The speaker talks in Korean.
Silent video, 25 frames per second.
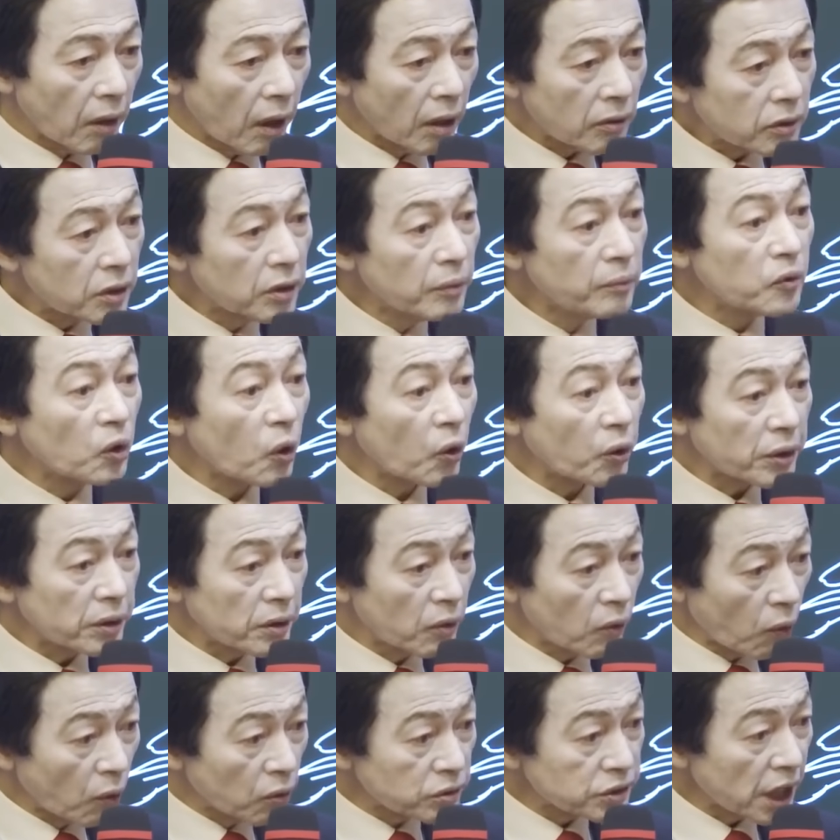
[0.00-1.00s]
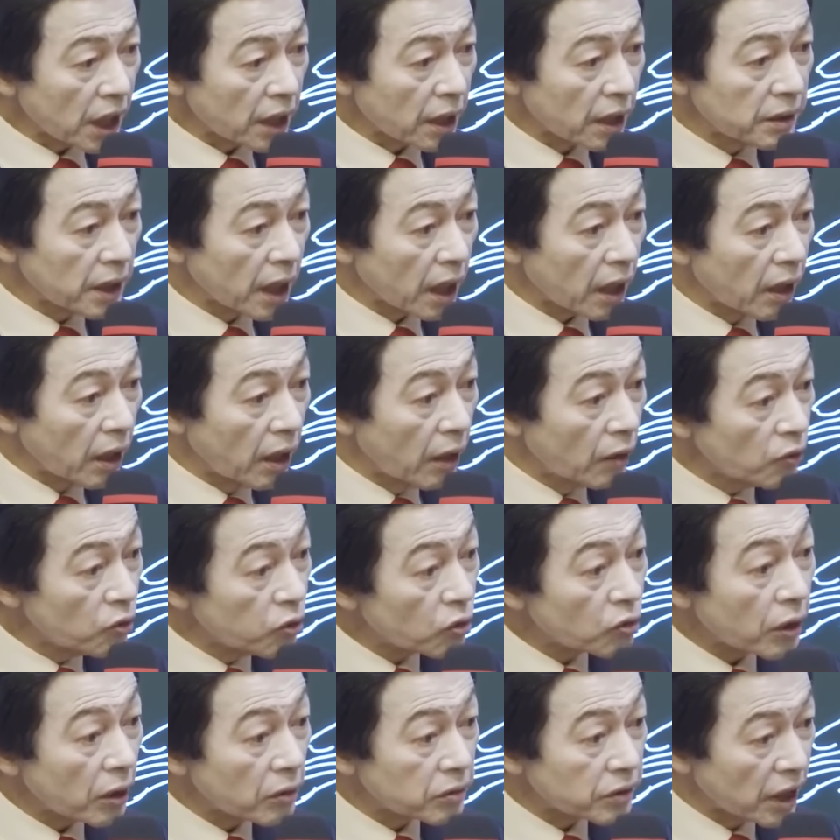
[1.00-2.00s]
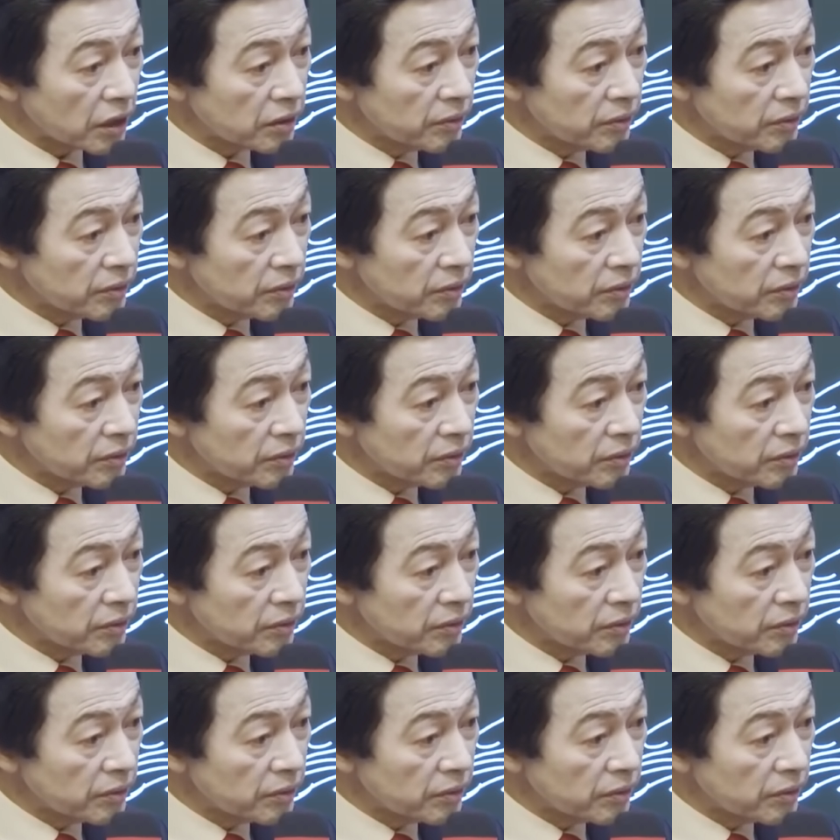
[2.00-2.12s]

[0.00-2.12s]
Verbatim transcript: 아, 금녹이는 공장에 내가 6개월